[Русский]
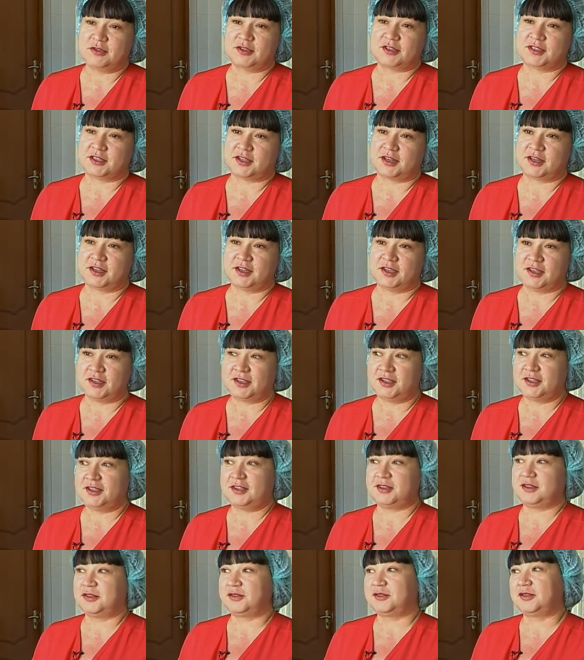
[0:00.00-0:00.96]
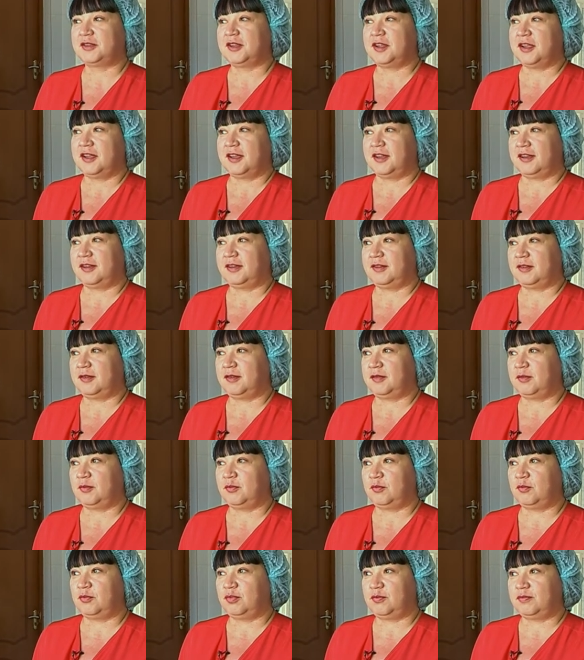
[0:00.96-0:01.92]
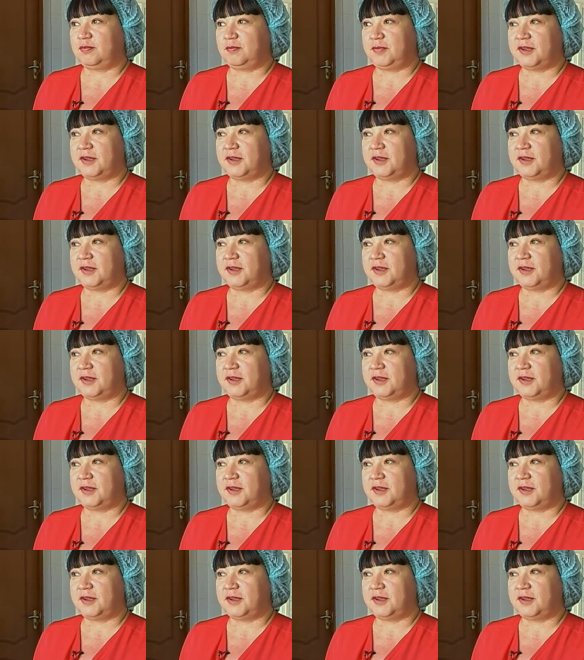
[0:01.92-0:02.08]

настроение, эм,